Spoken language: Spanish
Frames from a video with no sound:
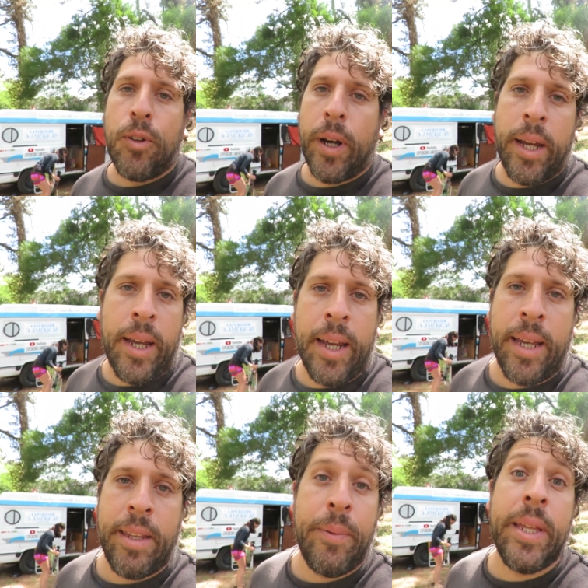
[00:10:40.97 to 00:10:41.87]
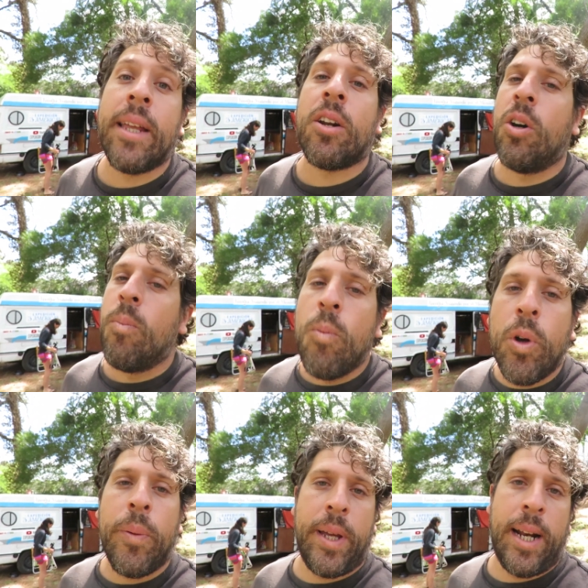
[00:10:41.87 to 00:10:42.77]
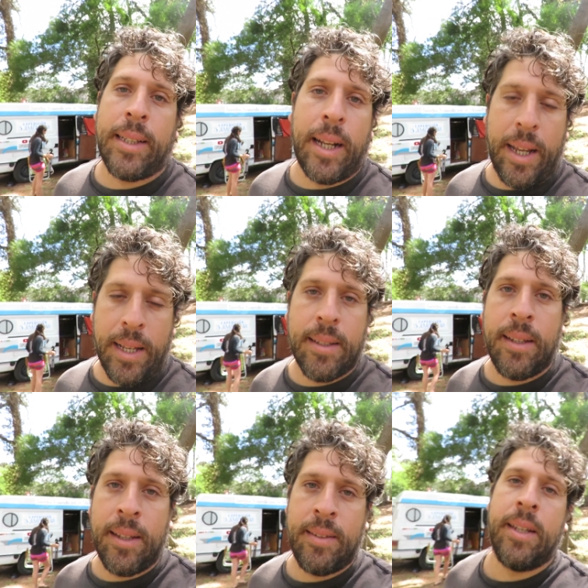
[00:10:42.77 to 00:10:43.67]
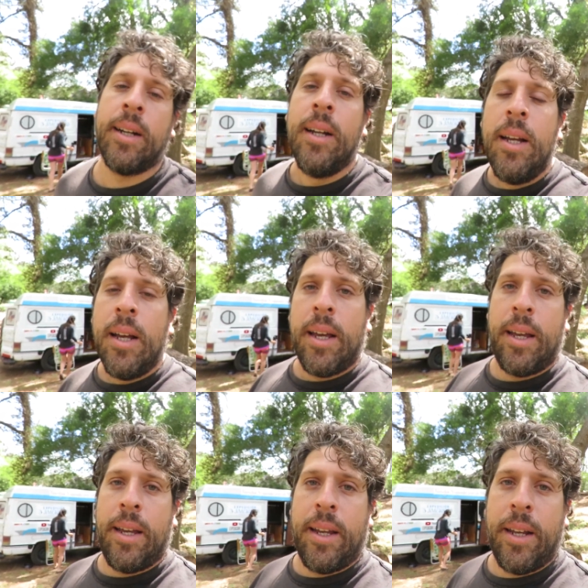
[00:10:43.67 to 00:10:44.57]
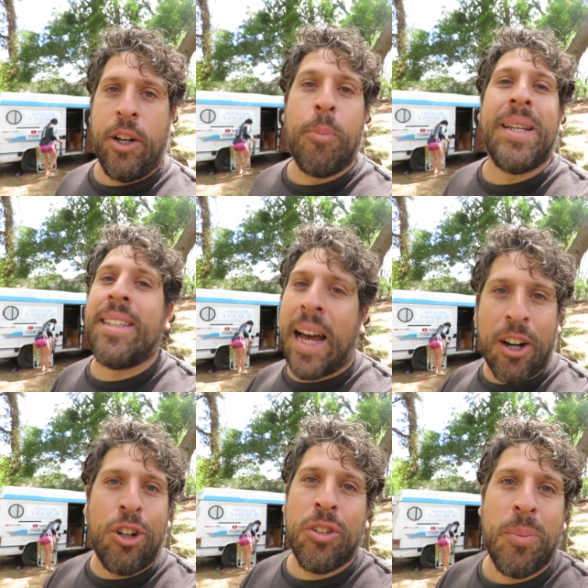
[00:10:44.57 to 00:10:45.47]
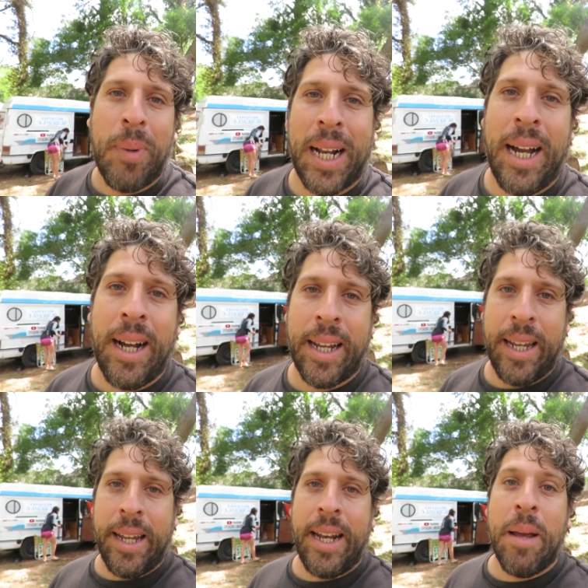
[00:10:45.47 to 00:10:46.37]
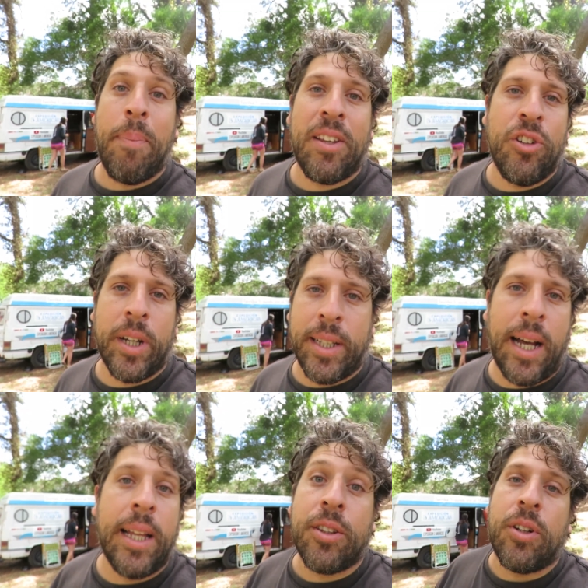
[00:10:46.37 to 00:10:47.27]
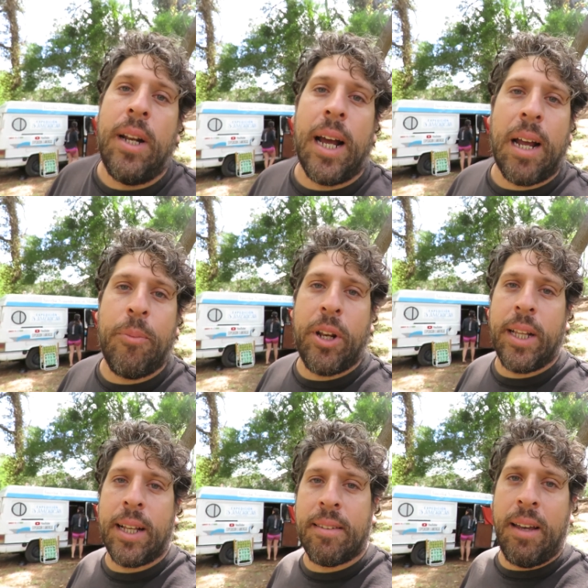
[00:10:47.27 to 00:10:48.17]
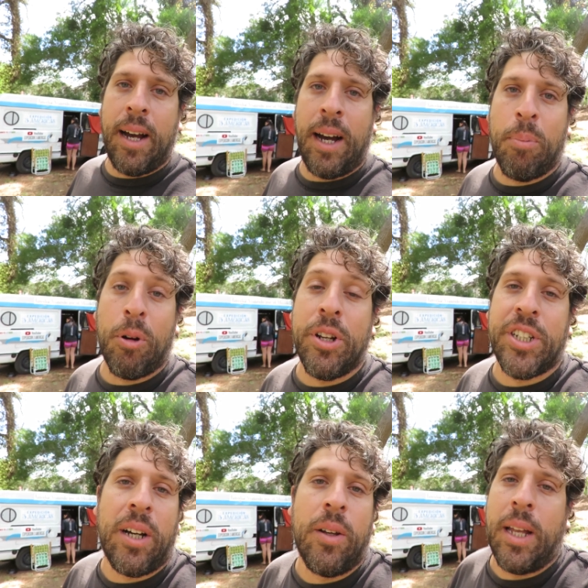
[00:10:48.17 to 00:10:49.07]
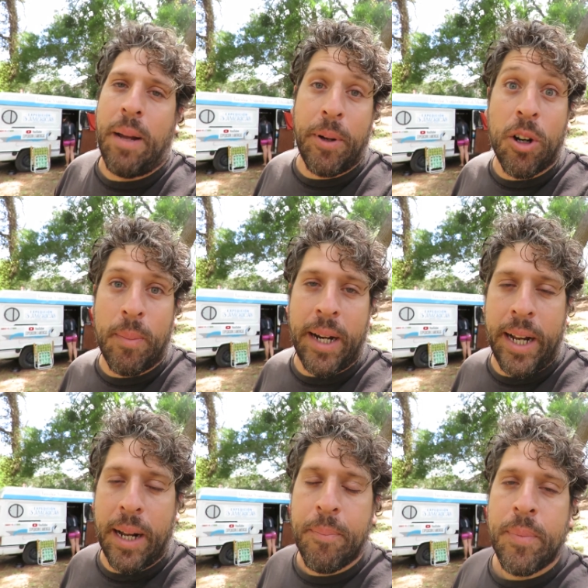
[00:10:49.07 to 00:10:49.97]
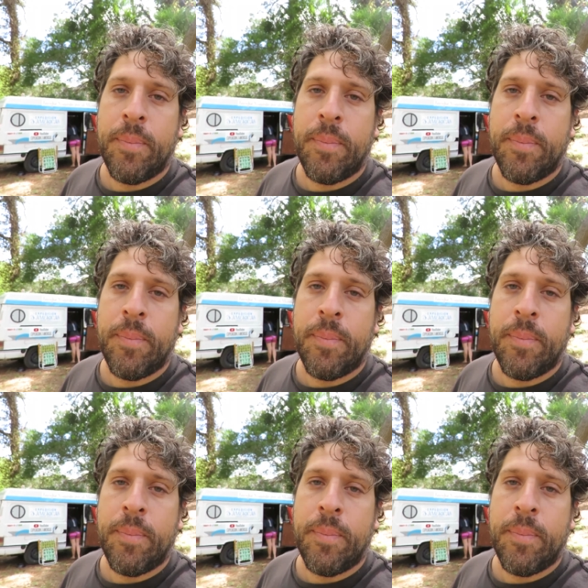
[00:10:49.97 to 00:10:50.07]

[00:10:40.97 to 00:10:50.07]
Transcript: fue eh, dividirnos muy bien las tareas, es decir, eh, no pisarnos para que el espacio que está dentro de la camioneta sea aprovechado de la mejor manera.